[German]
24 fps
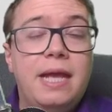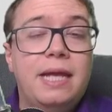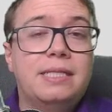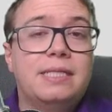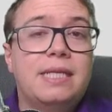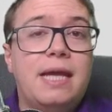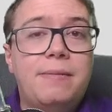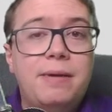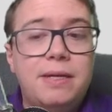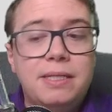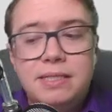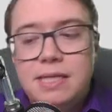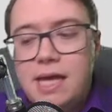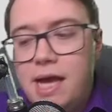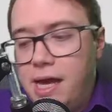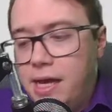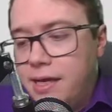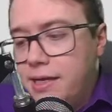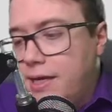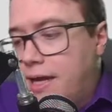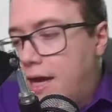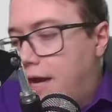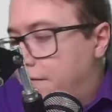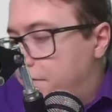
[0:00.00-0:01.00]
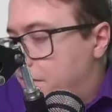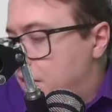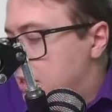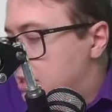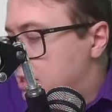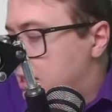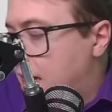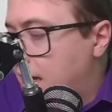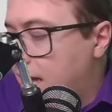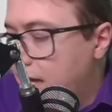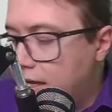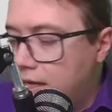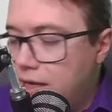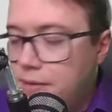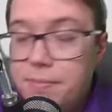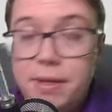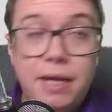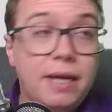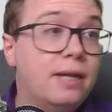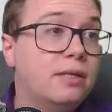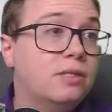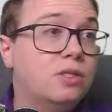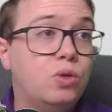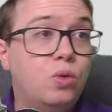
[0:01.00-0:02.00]
Jetzt kann man sagen, ja, wir zeigen
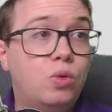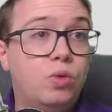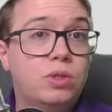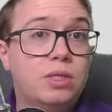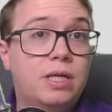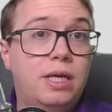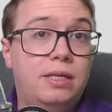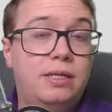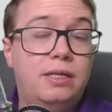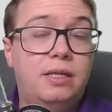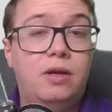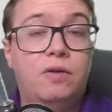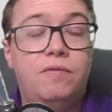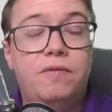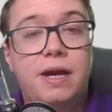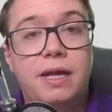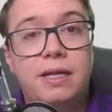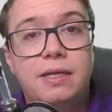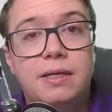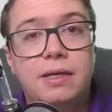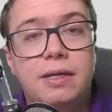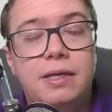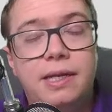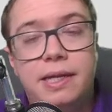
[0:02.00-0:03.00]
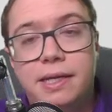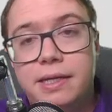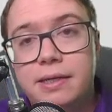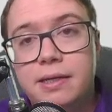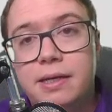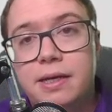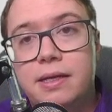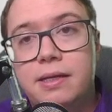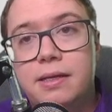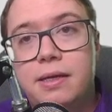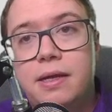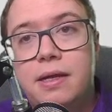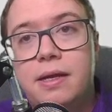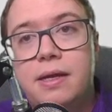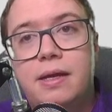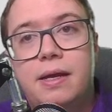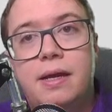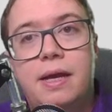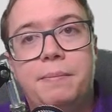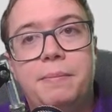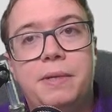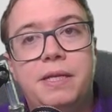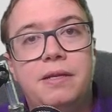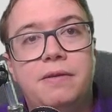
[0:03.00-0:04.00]
immer ganz großartig auf andere Länder
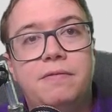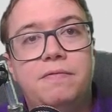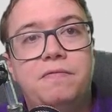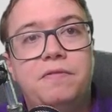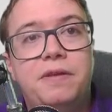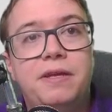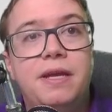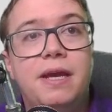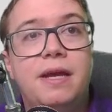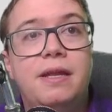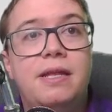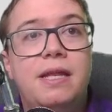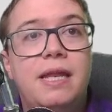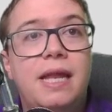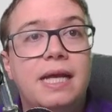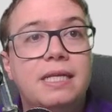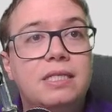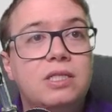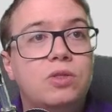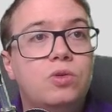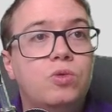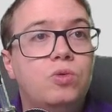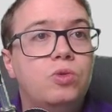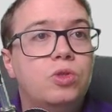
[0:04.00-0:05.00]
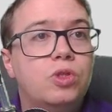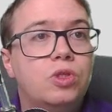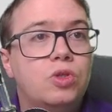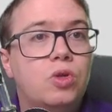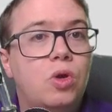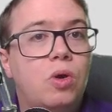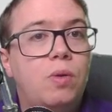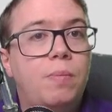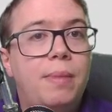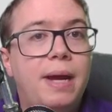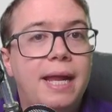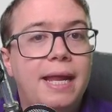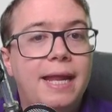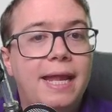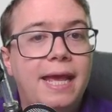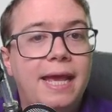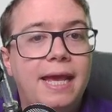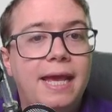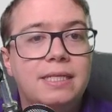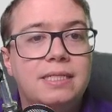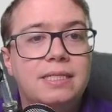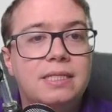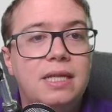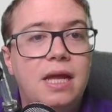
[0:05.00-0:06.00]
mit den Fingern, lasst uns doch mal
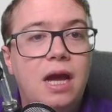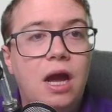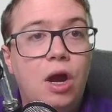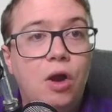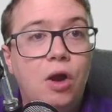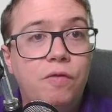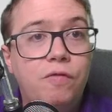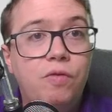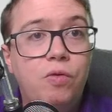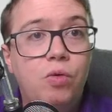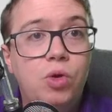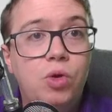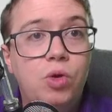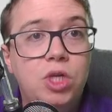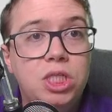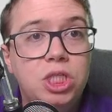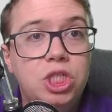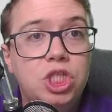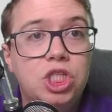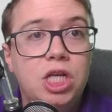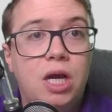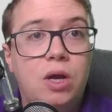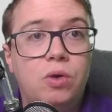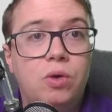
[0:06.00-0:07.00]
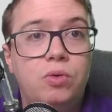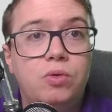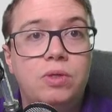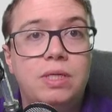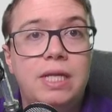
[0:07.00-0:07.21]
erst auf uns schauen.